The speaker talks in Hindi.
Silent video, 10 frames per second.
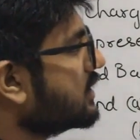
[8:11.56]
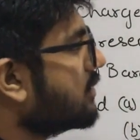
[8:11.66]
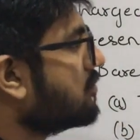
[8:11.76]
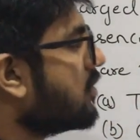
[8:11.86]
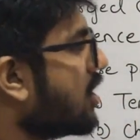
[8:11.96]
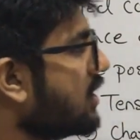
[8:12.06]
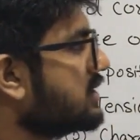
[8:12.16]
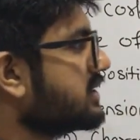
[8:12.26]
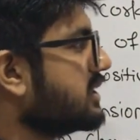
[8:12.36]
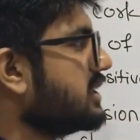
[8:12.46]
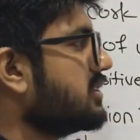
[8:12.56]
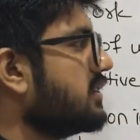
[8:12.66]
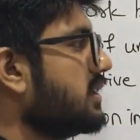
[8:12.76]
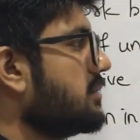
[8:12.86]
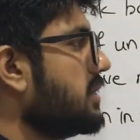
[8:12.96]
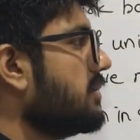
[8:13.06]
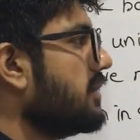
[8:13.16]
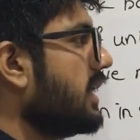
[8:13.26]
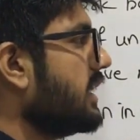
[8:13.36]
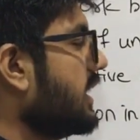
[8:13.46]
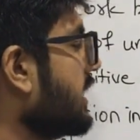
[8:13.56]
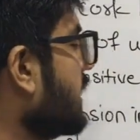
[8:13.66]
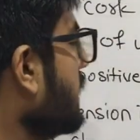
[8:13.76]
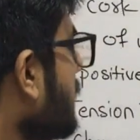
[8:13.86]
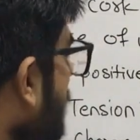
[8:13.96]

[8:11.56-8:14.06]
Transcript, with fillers: द बॉल इज इन इक्विलिब्रियम एट एन एंगल